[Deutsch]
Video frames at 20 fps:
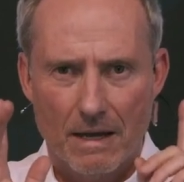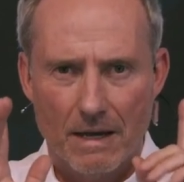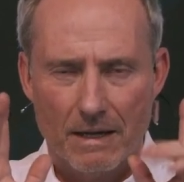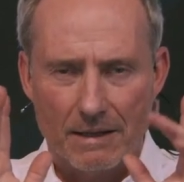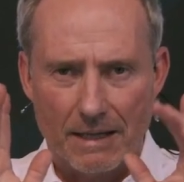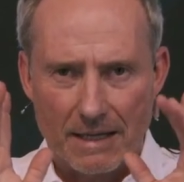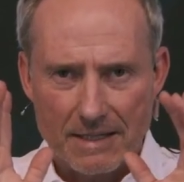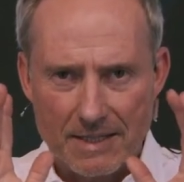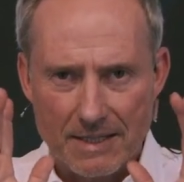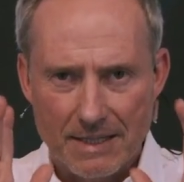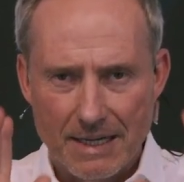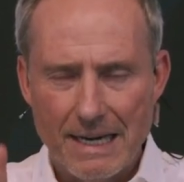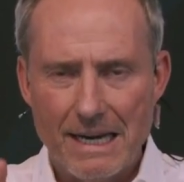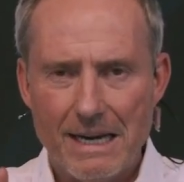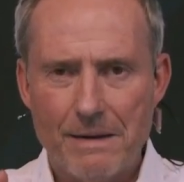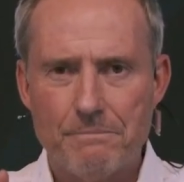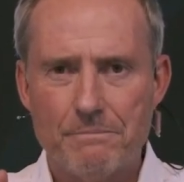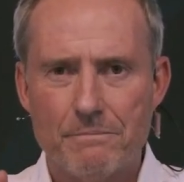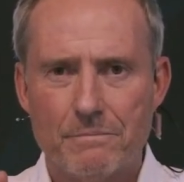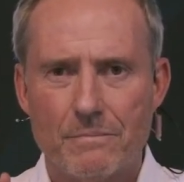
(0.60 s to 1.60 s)
Das
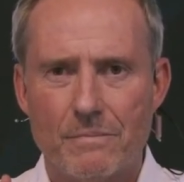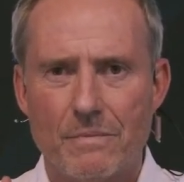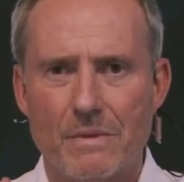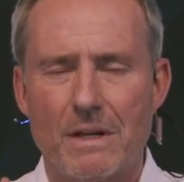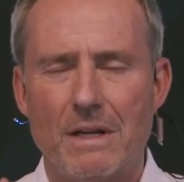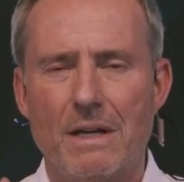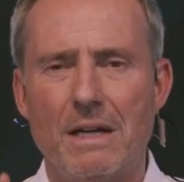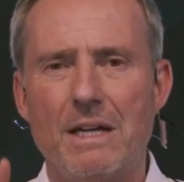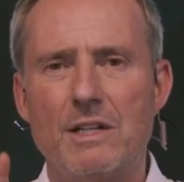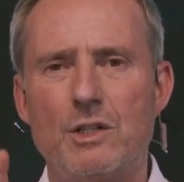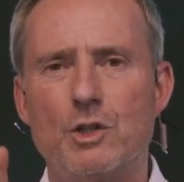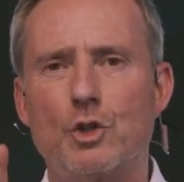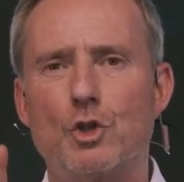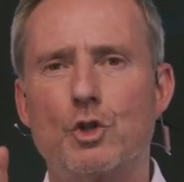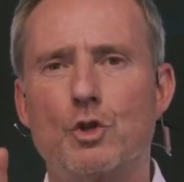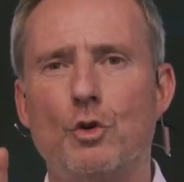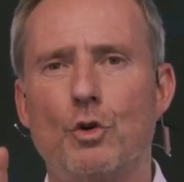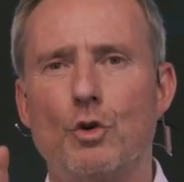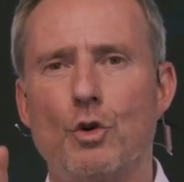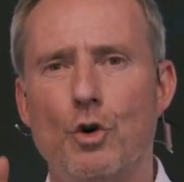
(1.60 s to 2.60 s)
Leben ist
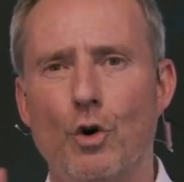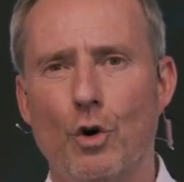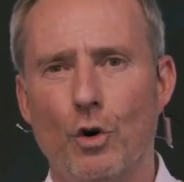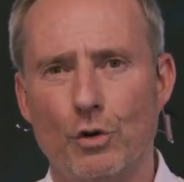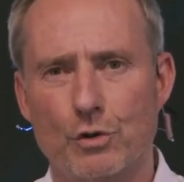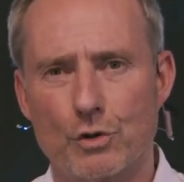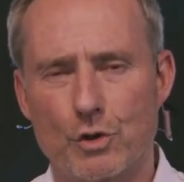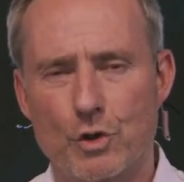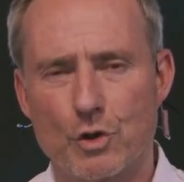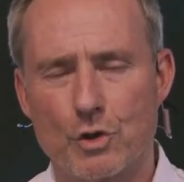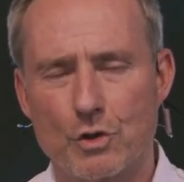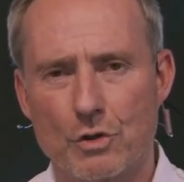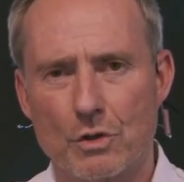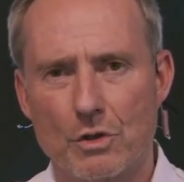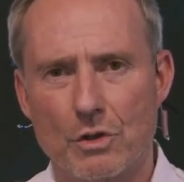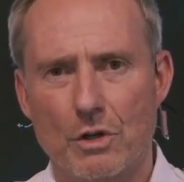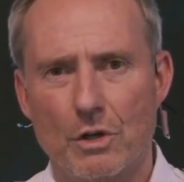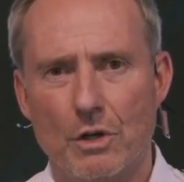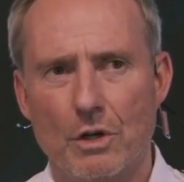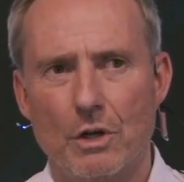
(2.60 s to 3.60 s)
zu kurz,
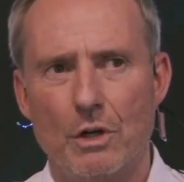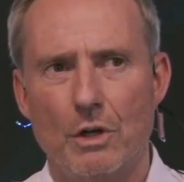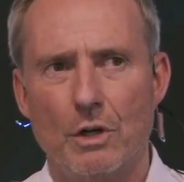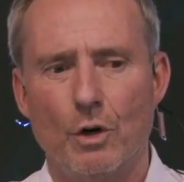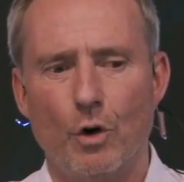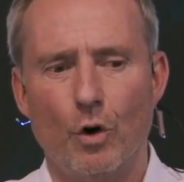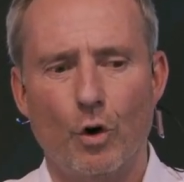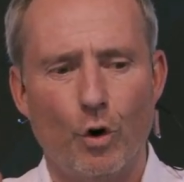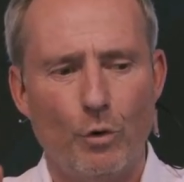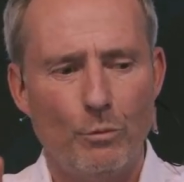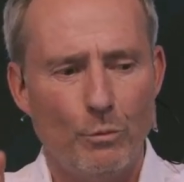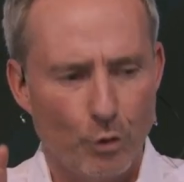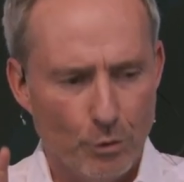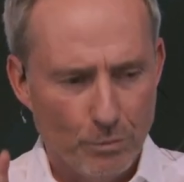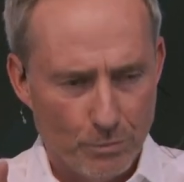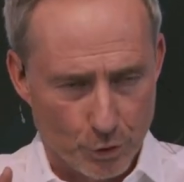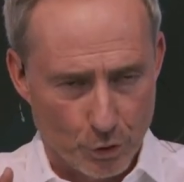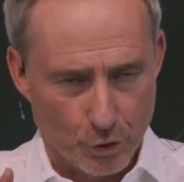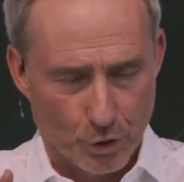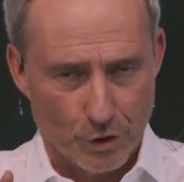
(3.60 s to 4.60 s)
um
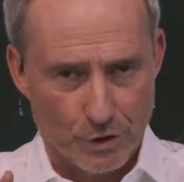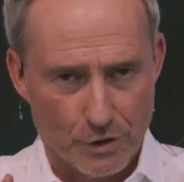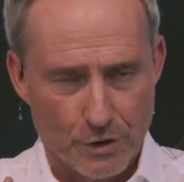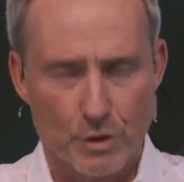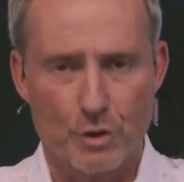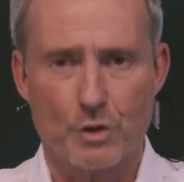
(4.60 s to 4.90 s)
unbedeutend